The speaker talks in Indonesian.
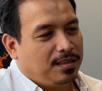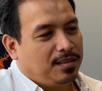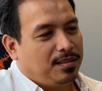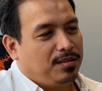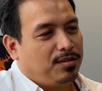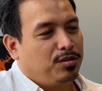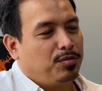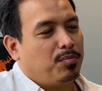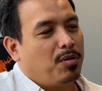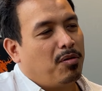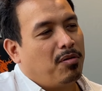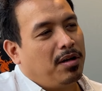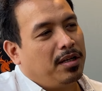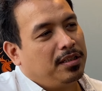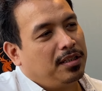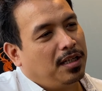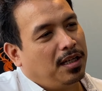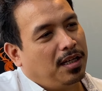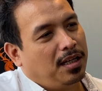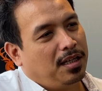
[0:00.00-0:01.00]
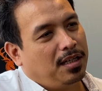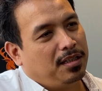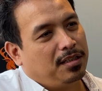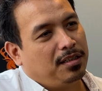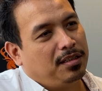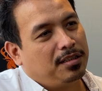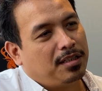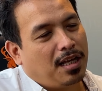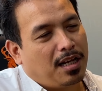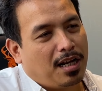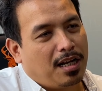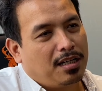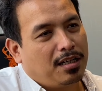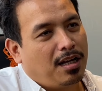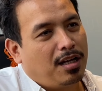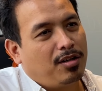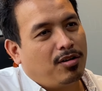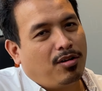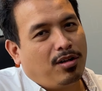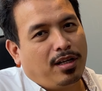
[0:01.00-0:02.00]
Terus bawahnya
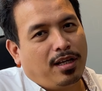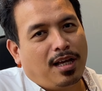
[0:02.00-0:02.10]
disarankan oleh